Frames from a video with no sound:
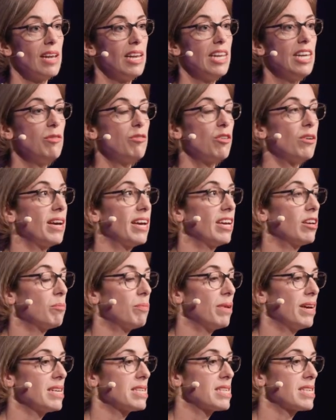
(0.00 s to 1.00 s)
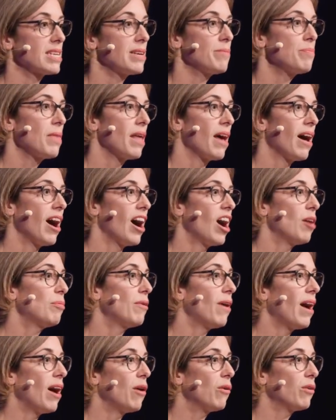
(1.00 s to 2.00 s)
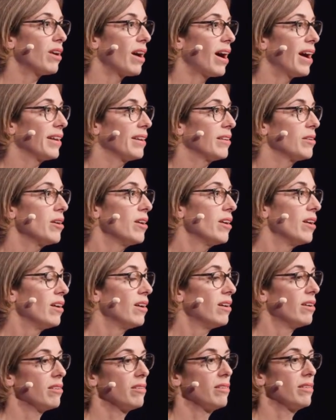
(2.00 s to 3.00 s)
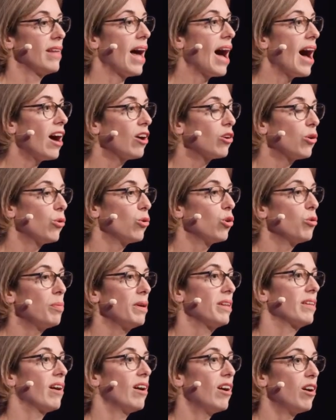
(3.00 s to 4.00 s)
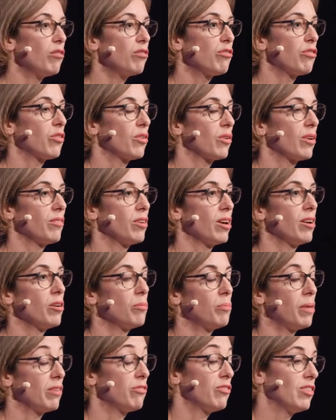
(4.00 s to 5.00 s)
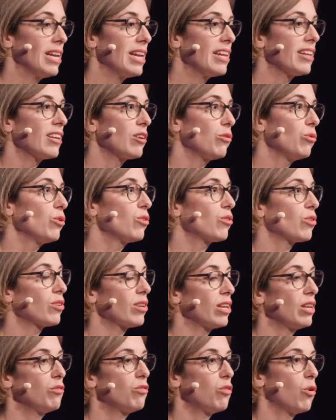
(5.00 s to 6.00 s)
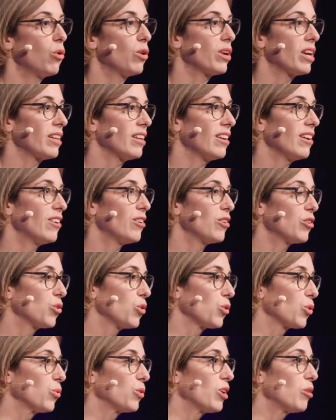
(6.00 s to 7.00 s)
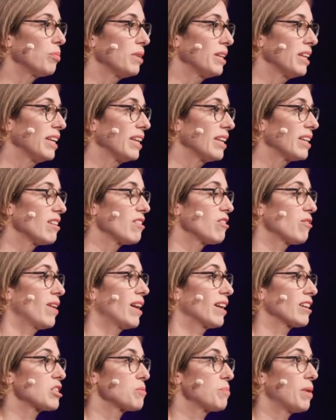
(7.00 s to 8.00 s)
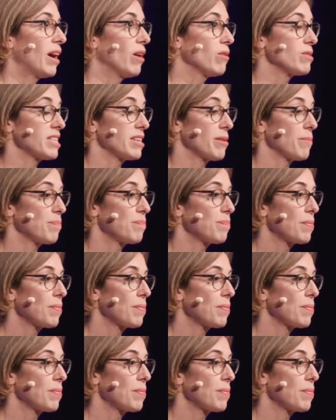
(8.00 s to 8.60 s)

Lieferengpässe, aber auch ein Nachholbedarf äh, bei vielen Gütern infolge der Corona-bedingten Zwangspause.